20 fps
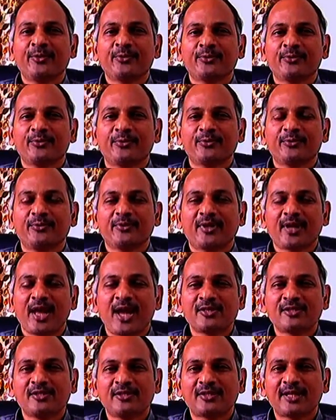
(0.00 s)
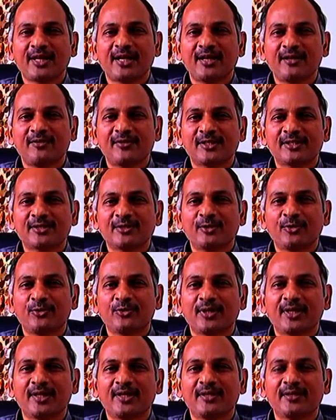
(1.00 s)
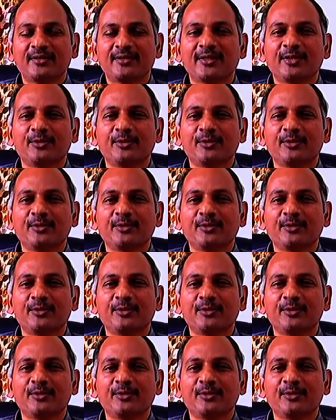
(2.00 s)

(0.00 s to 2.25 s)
నేను రాజుల తాళ్లవలసలో ఉన్న